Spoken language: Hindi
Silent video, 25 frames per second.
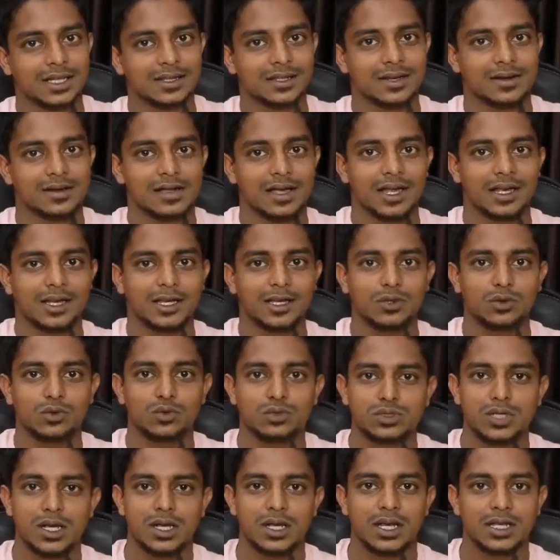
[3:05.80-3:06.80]
के अंदर डाल के
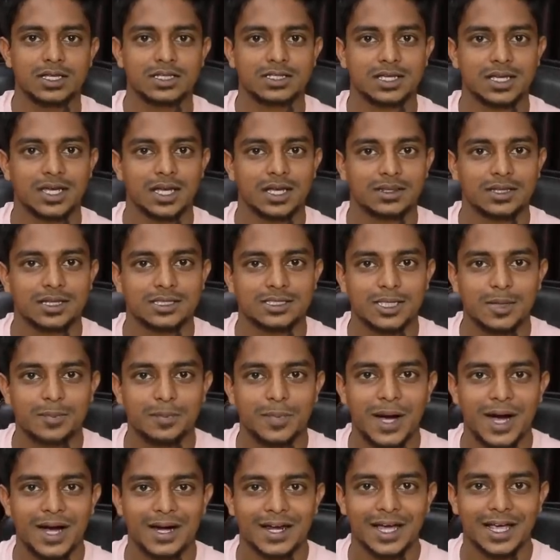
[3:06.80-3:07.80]
दूसरे ग्लास के अंदर से
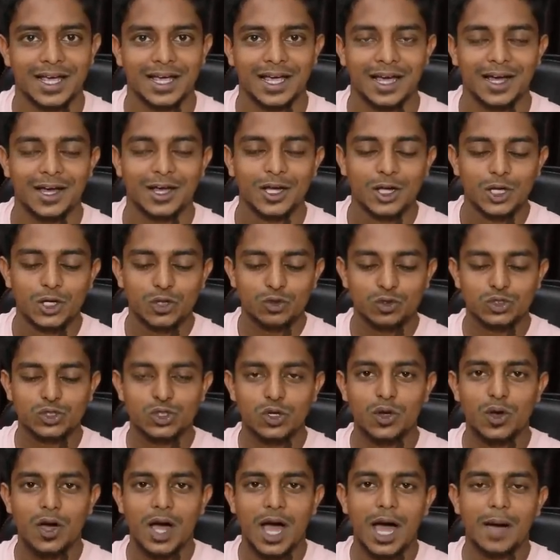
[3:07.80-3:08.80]
बाहर आ गया तो
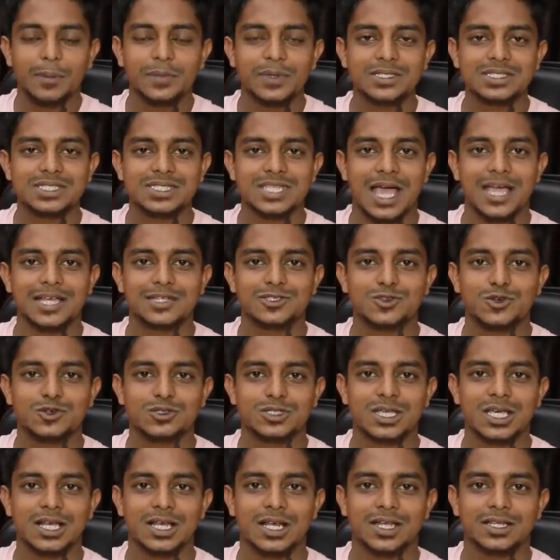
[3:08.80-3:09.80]
चलो आप इस साइंस को
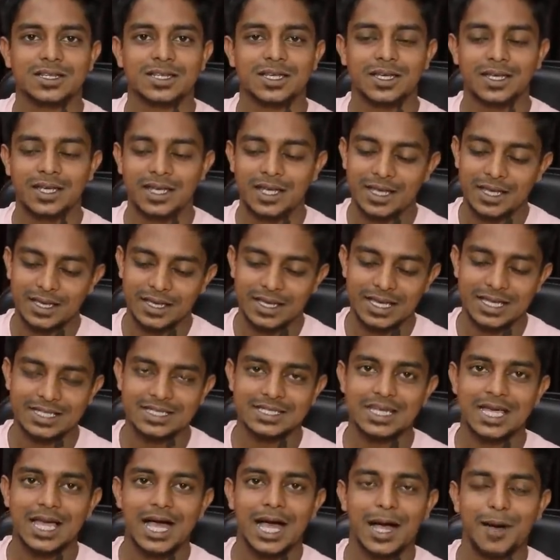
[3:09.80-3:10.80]
सीख लेते हैं
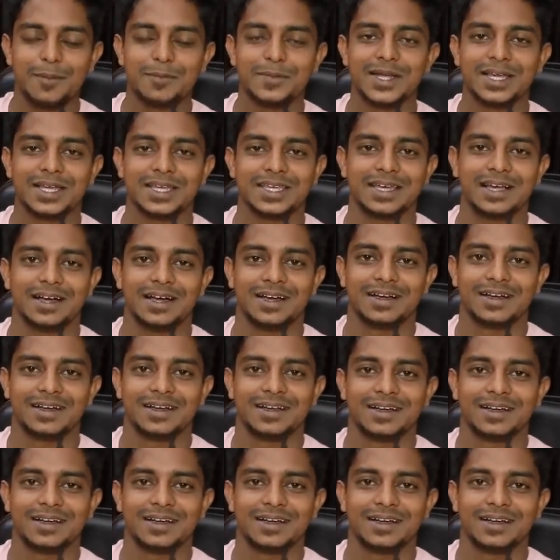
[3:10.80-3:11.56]
कैसे हमने किया